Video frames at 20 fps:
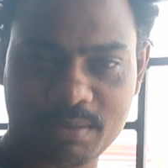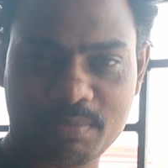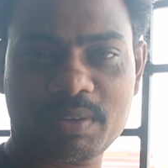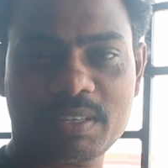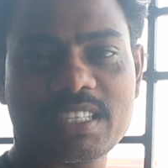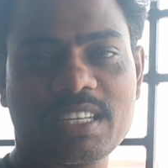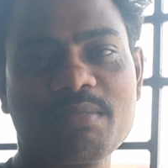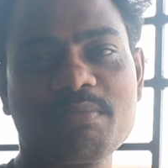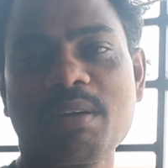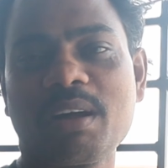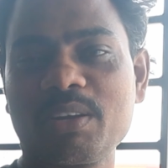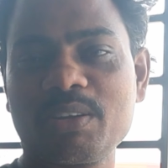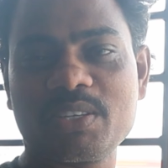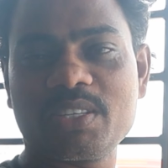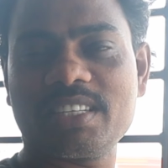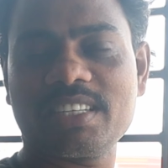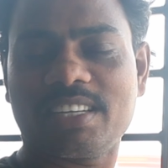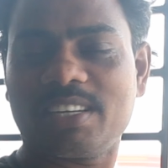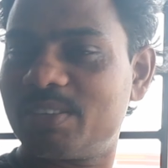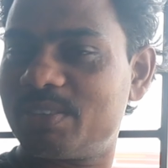আশেপাশের
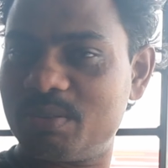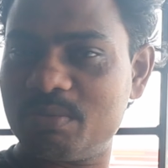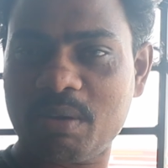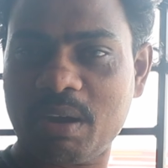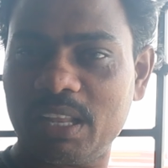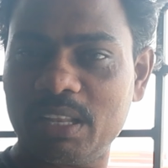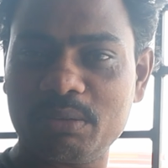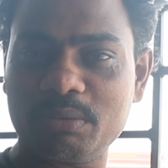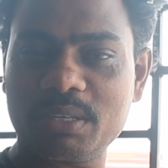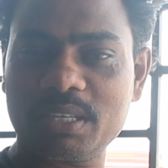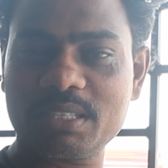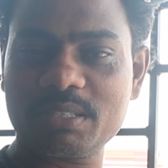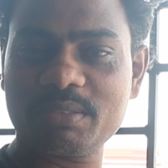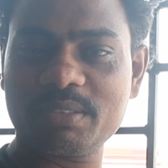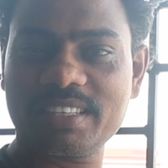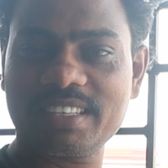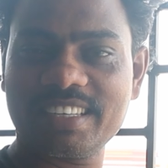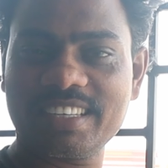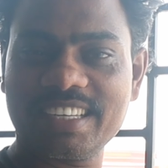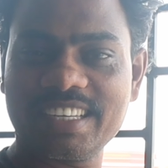মানুষটিকে একটু
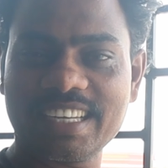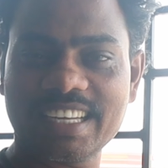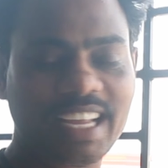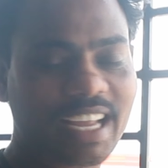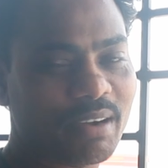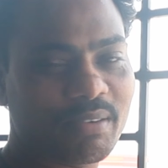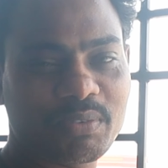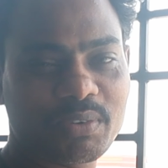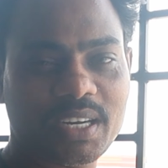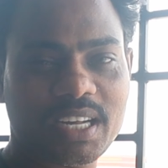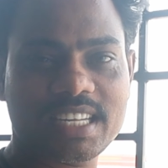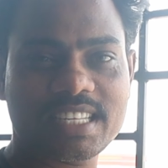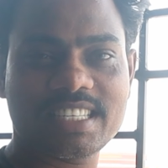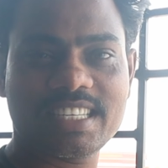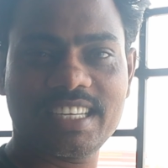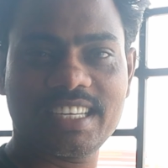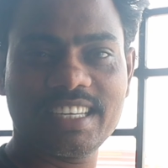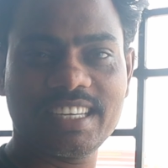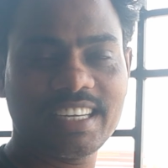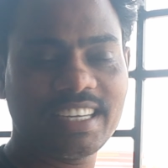ভালোবাসবেন কেমন
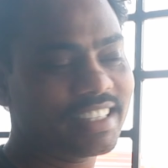আছে